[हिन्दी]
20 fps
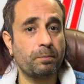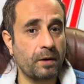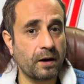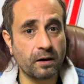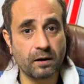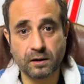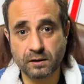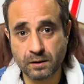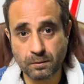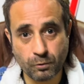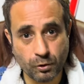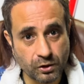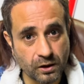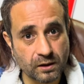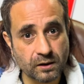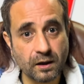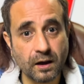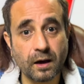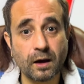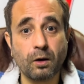पैक ख़त्म हो
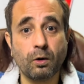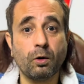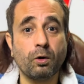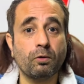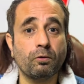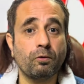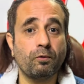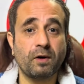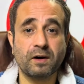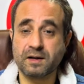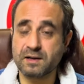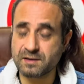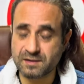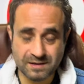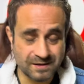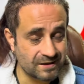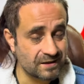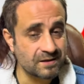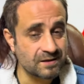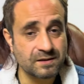जाता है और वो वाटर
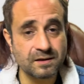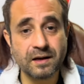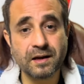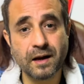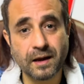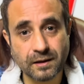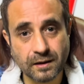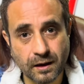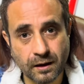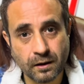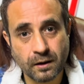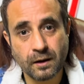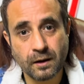रेजिस्टेंस नहीं रहता